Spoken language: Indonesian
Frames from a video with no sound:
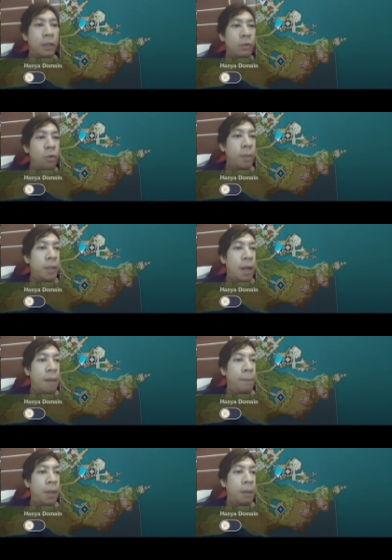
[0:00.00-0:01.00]
kalian lihat gue main
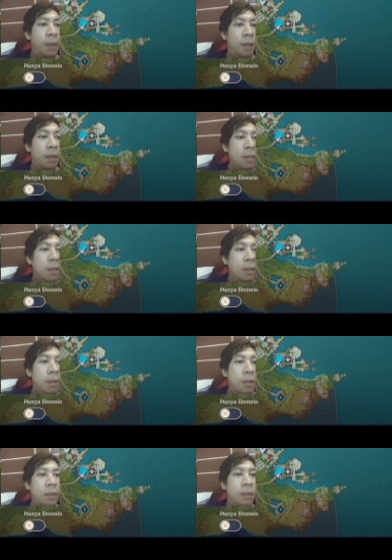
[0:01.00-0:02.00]
di HP ya pak
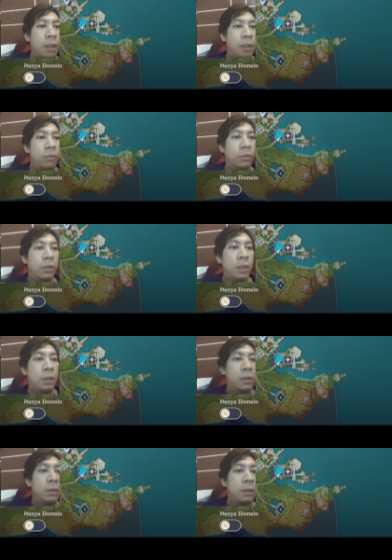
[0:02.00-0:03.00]
kita
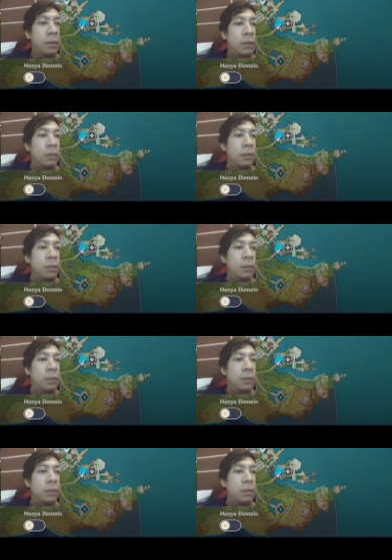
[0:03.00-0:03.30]
ikutin